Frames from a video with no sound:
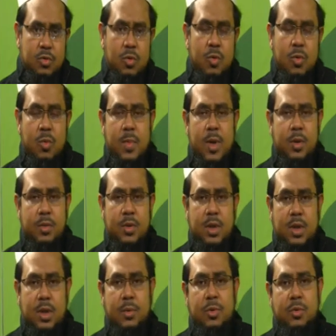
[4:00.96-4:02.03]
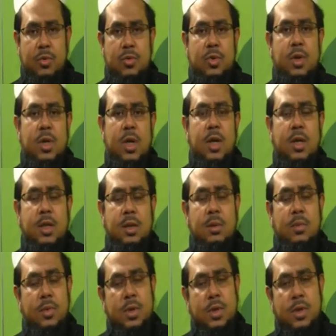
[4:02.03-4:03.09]
সু মানুষ হিসেবে সুসন্তান হিসেবে
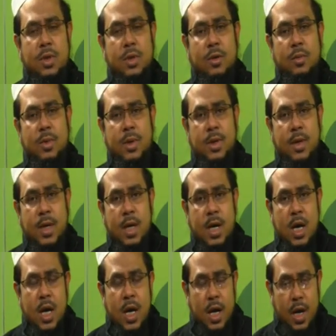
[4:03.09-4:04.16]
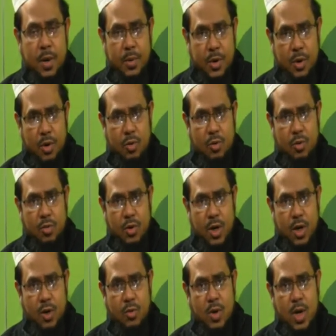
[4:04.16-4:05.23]
প্রতিষ্ঠিত হবে এই বিষয়গুলো
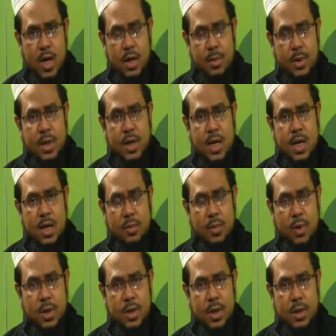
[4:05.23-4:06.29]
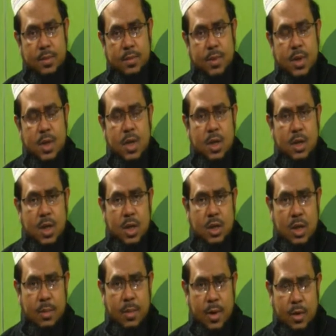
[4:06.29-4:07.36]
নিয়ে কোরআন আমাদেরকে কি বলছে তার
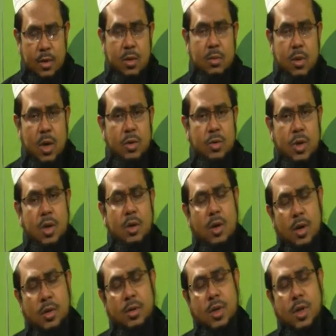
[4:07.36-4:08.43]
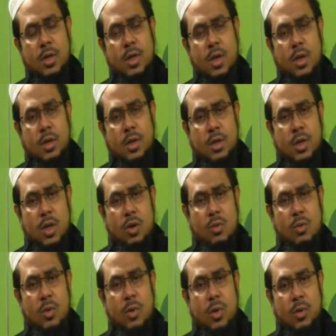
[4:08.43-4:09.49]
সামান্যতম আলোচনা করার জন্য ইনশাল্লাহ চেষ্টা
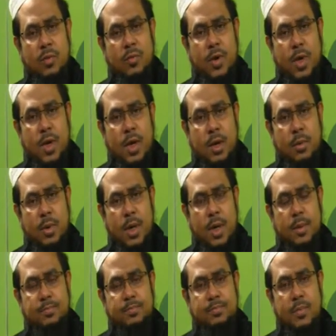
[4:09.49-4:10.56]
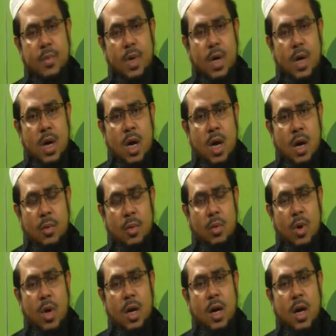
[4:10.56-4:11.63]
করবো আমা তৌফিকিল্লা বিল্লাহ আমি
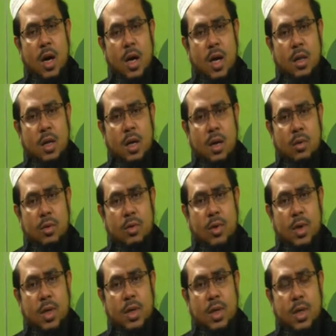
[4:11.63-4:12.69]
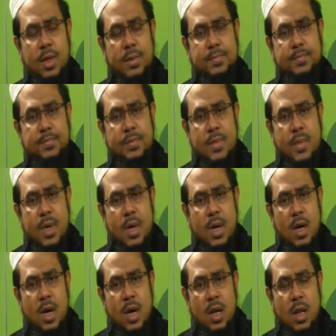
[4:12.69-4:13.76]
কোরআনের আয়াত তেলাওত করেছি
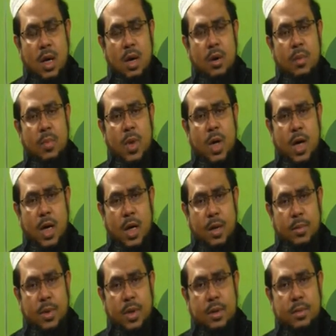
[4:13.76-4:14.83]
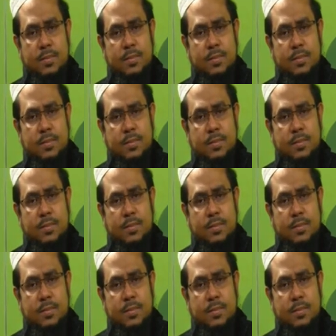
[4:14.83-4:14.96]
আল্লাহ রব্বুল আয়ালামিন